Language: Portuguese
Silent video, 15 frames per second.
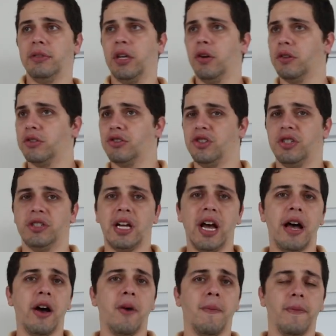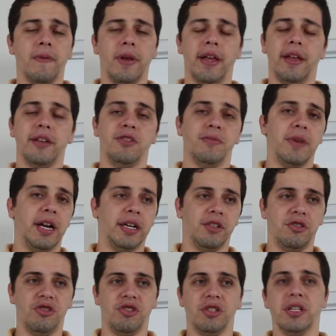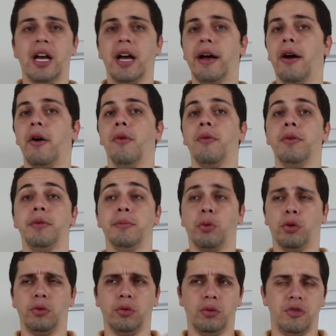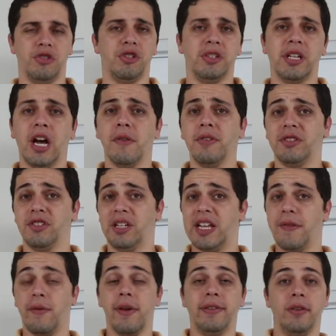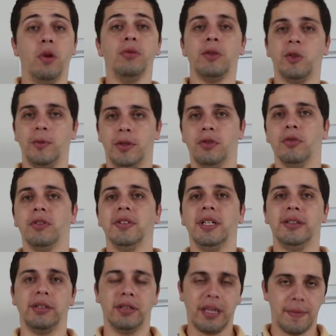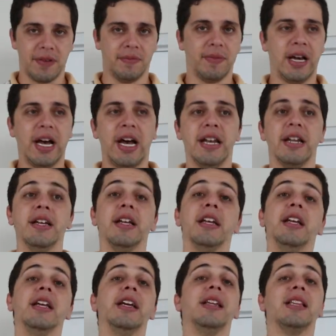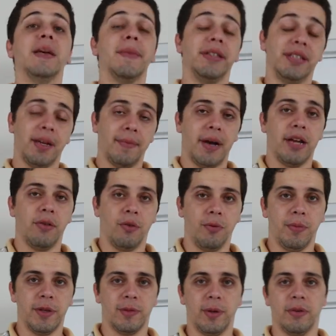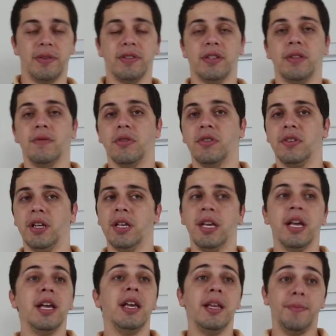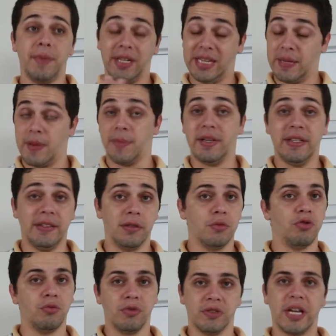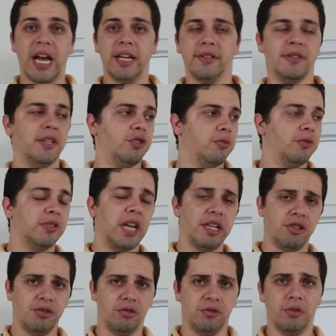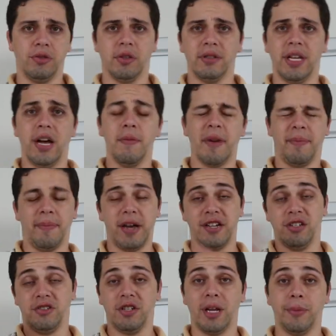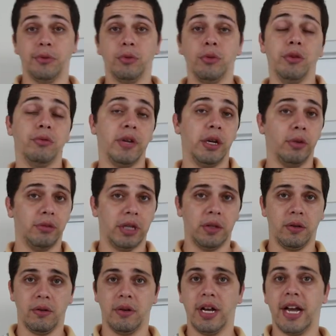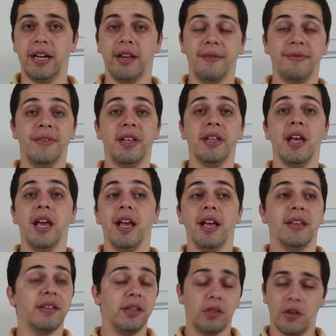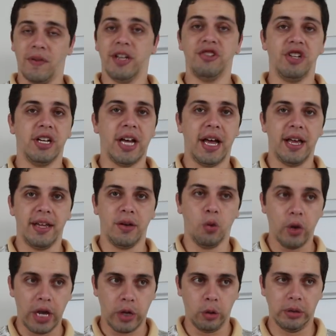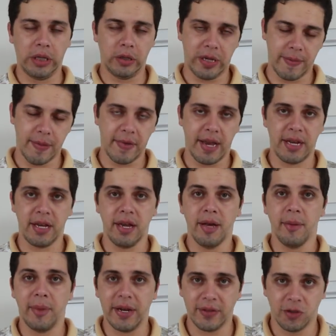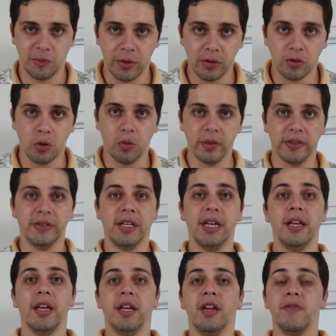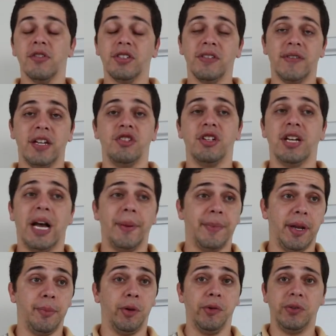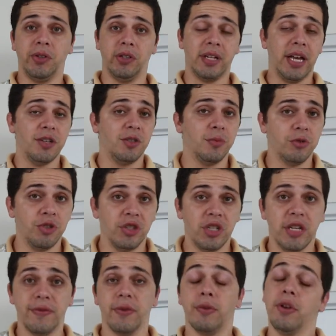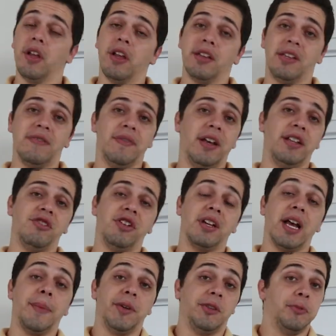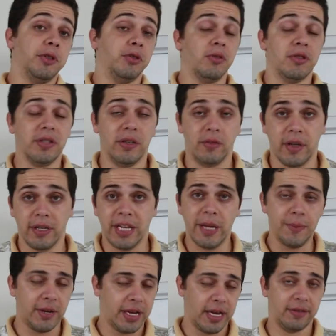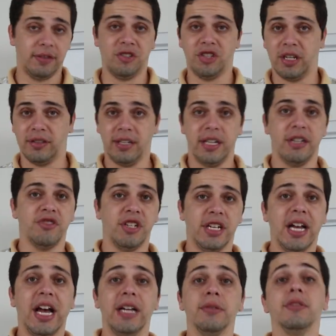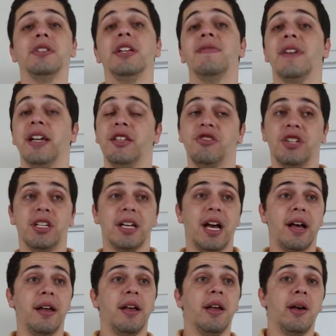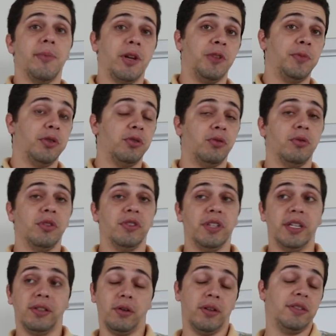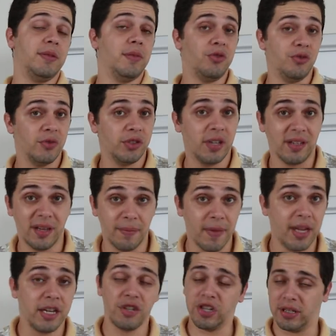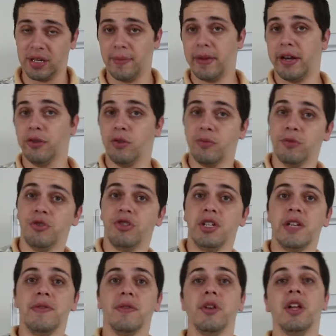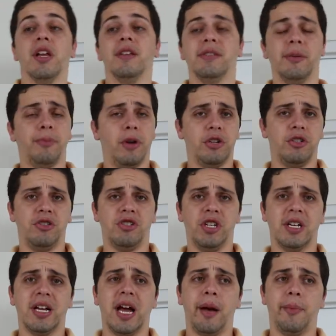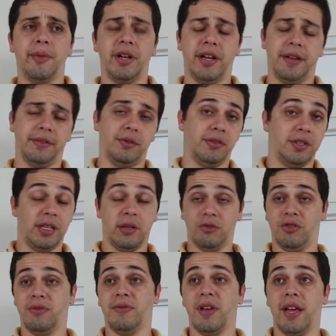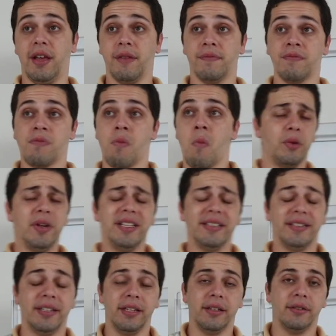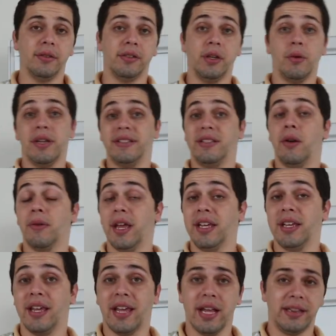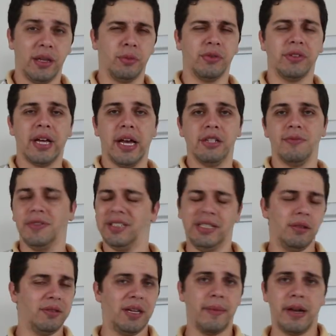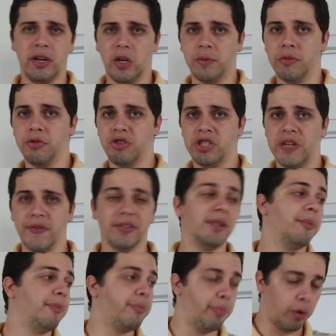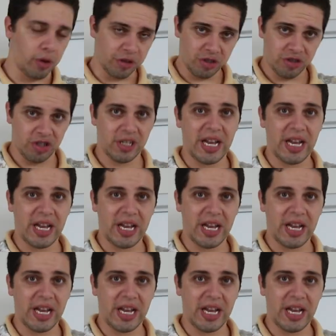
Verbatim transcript: tem um negócio digital, é, de marketing digital ou um produto digital, você já deve conhecer outras pessoas que estão na mesma área, que também trabalham com a mesma coisa que você e que também precisam de um site, seja um site institucional, uma página de captura, um recrutador online, enfim. Você só vai indicar o recrutador MMN para essas pessoas, né? Você vai indicar para profissionais de multinível, você vai indicar para as pessoas da sua equipe, caso você já tenha indicado, você vai indicar para as pessoas que estão acima de você também, que já trabalham com multinível, você pode indicar indicar para, se você não tiver, se você conhecer, se você conhecer alguém que quer ter um site, mas que não trabalha com multinível, você pode